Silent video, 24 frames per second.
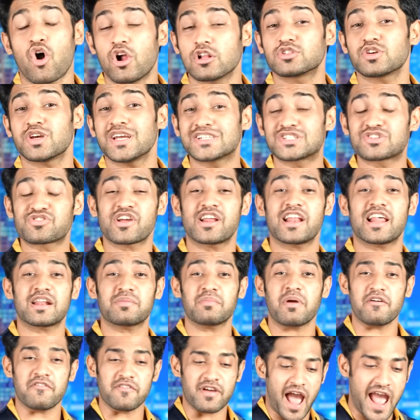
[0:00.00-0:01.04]
ऑल्सो इस ट्रेलर
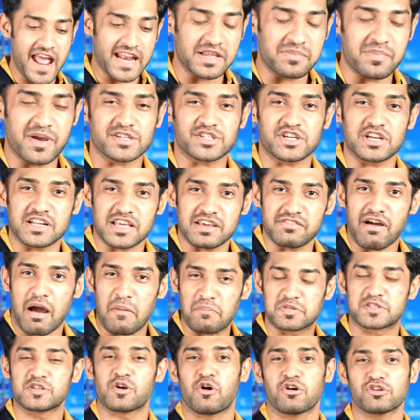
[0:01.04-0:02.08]
में एनिमेशन की
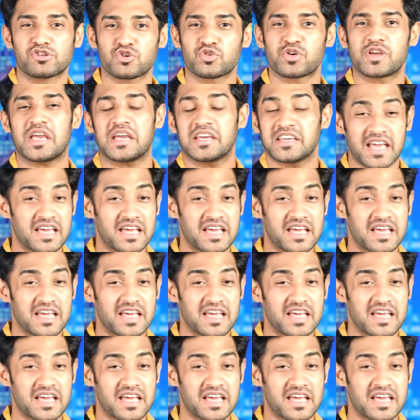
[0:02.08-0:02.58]
वापसी हो चुकी है